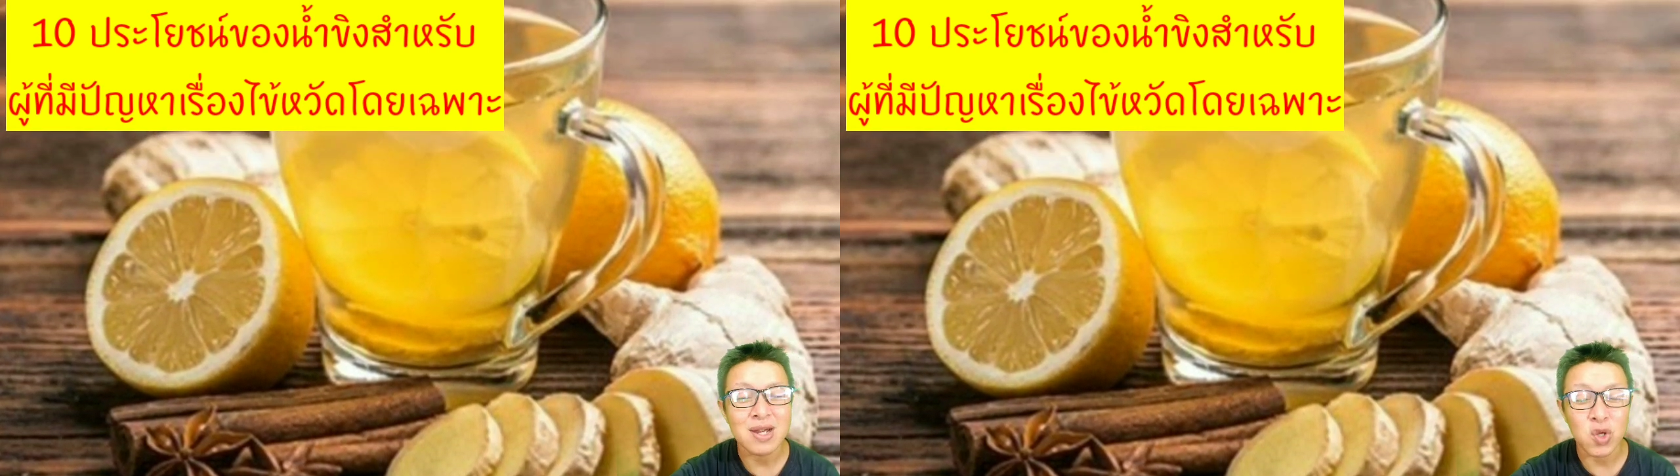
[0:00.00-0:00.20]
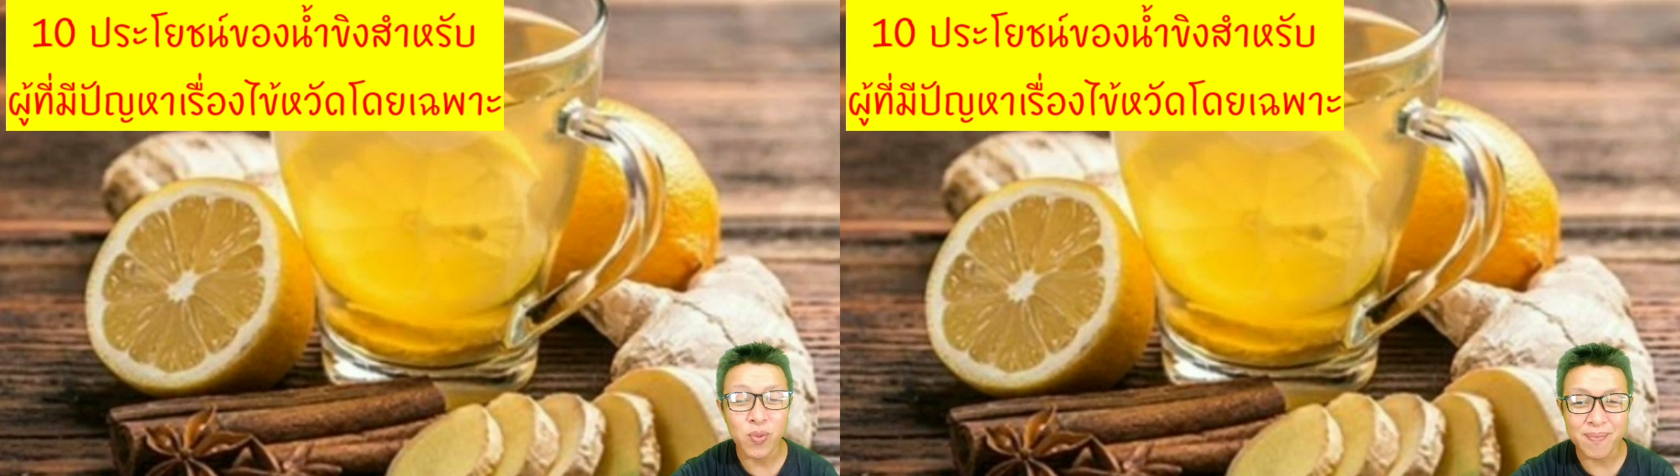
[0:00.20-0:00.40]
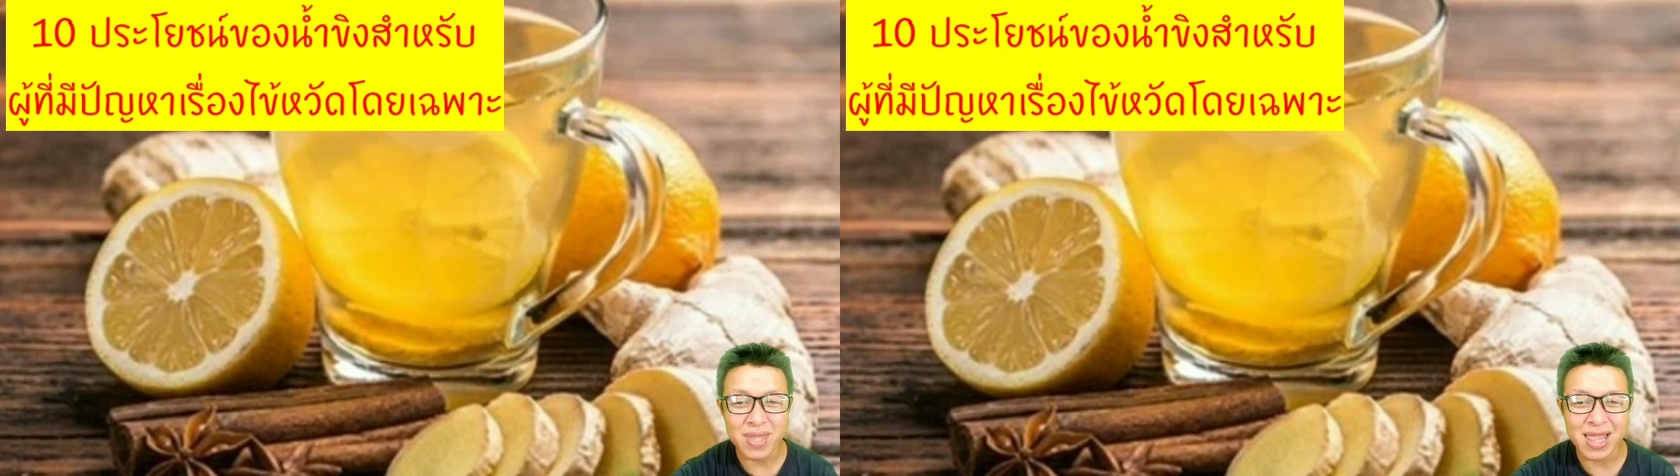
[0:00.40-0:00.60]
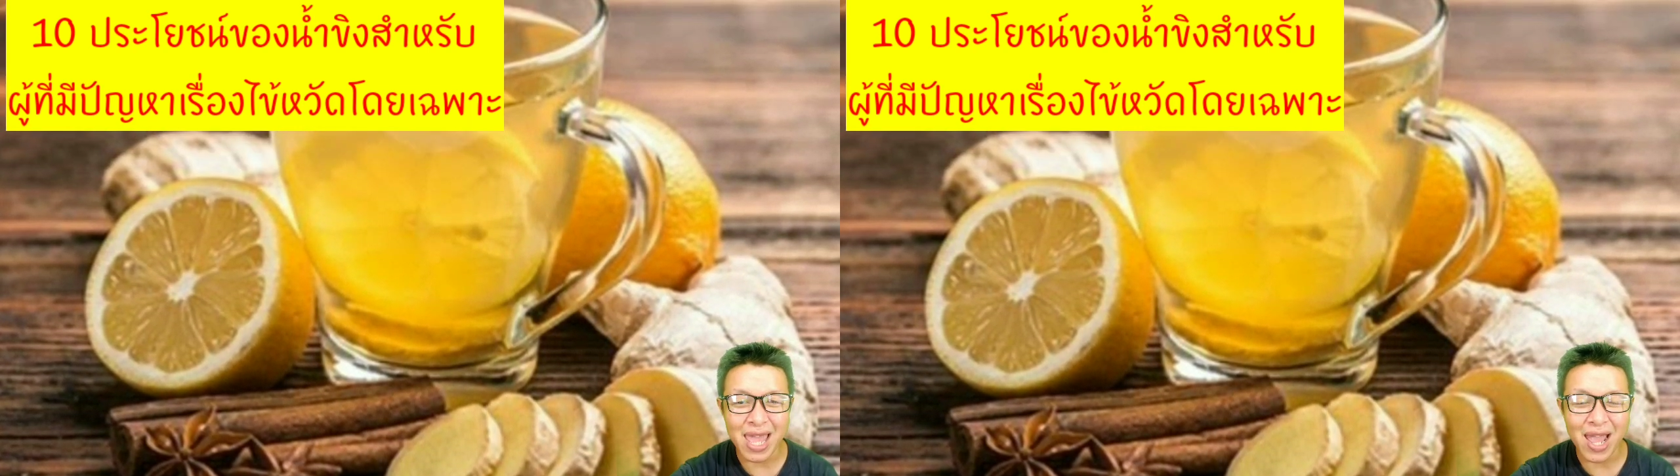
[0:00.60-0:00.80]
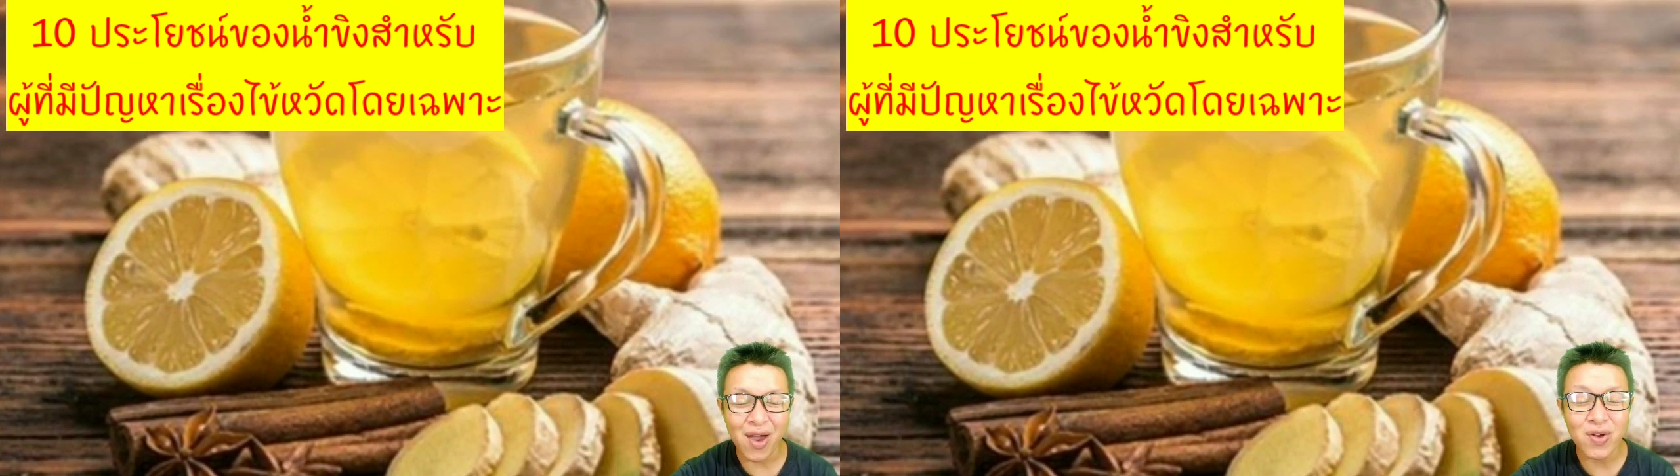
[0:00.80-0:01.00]
รู้แบบนี้
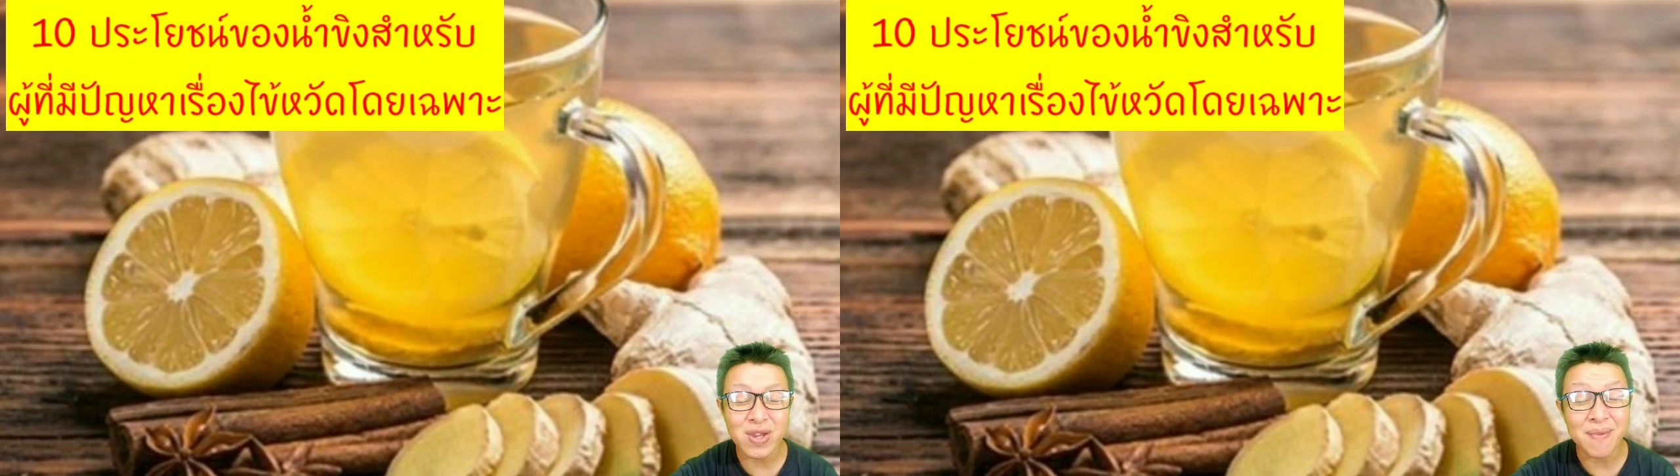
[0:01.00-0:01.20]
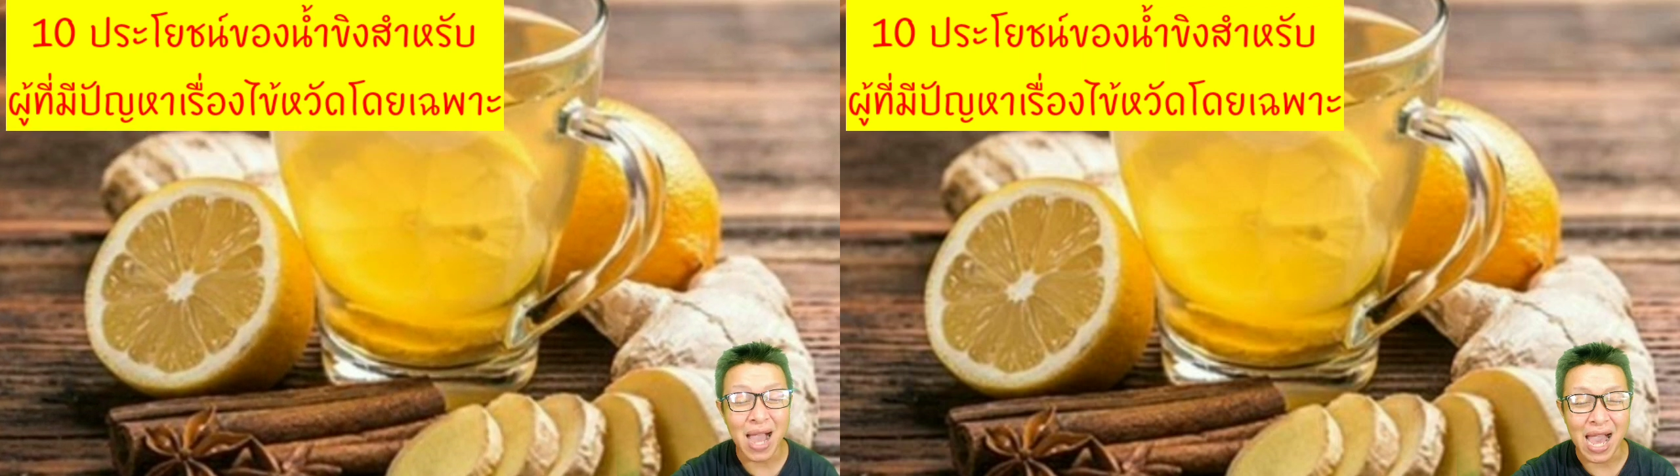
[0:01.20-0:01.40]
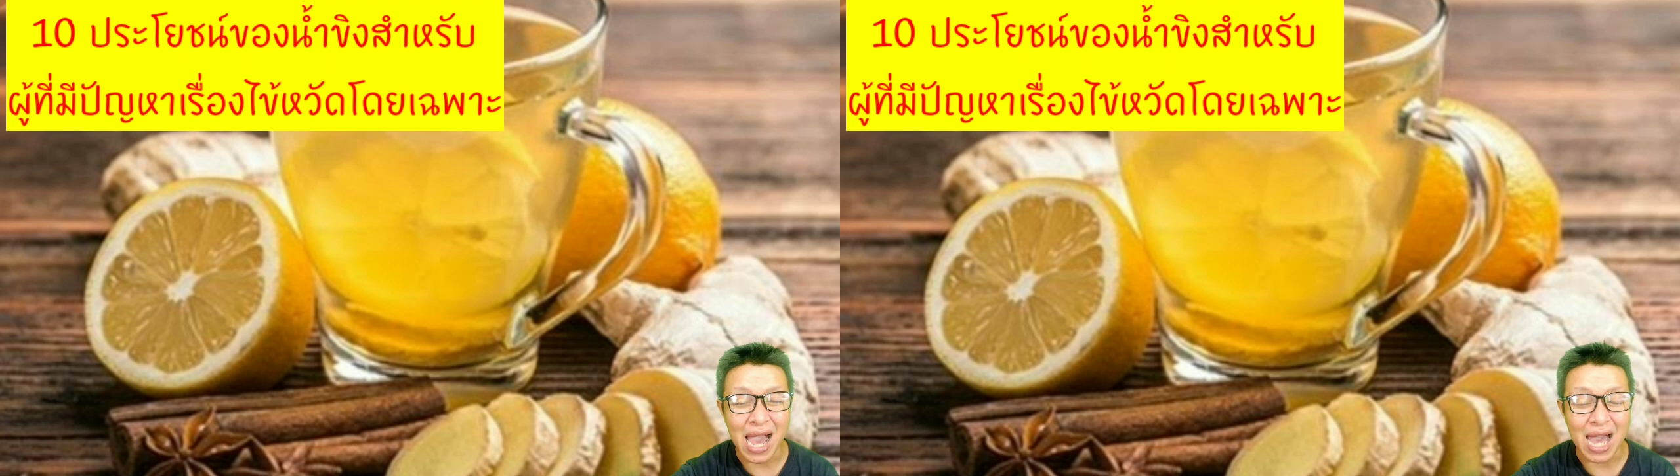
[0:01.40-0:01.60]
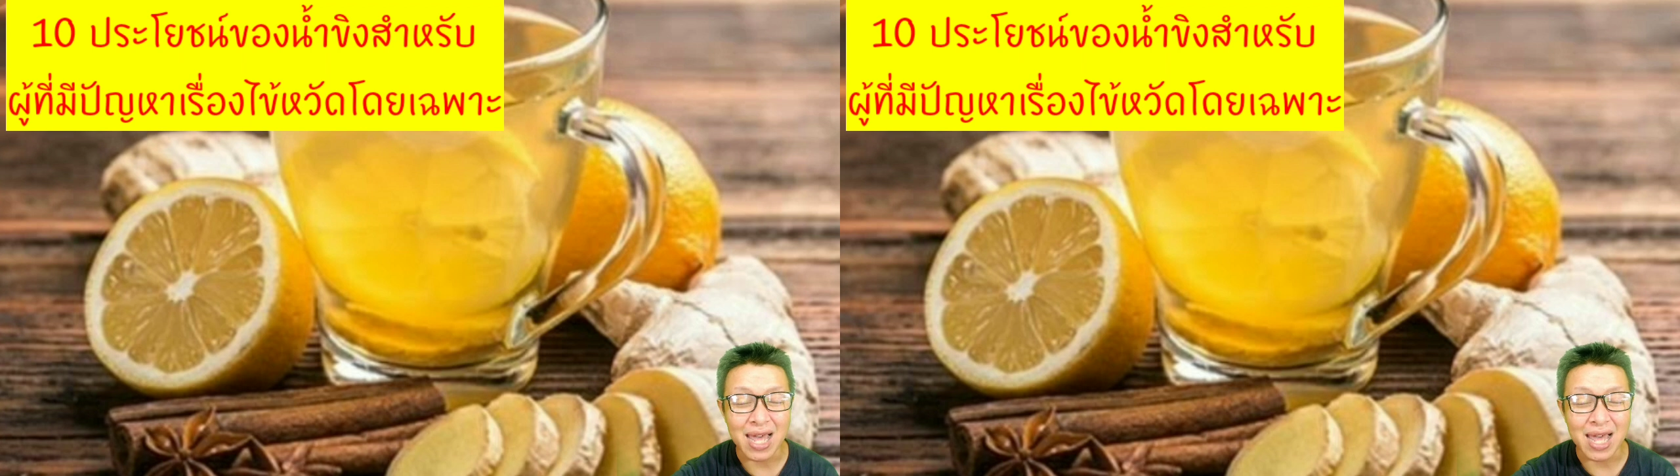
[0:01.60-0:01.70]
แล้ว รีบหา